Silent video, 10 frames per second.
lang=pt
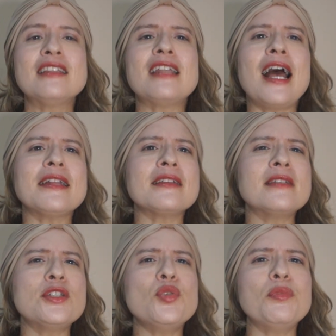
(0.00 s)

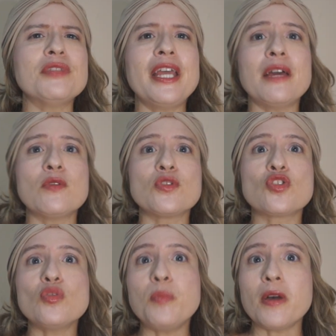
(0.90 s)
Trata-se de um boneco
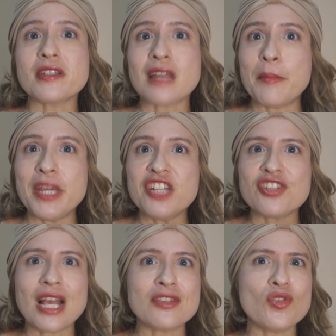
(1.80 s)

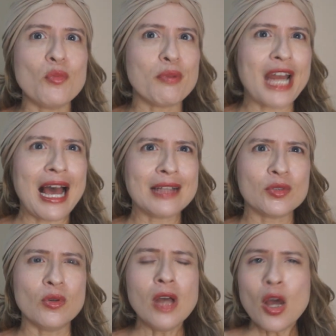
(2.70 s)
supostamente
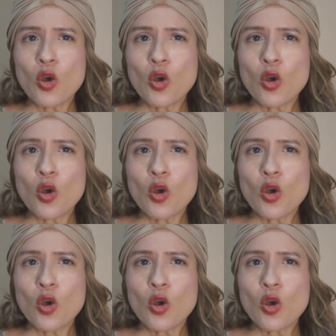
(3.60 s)
assombrado,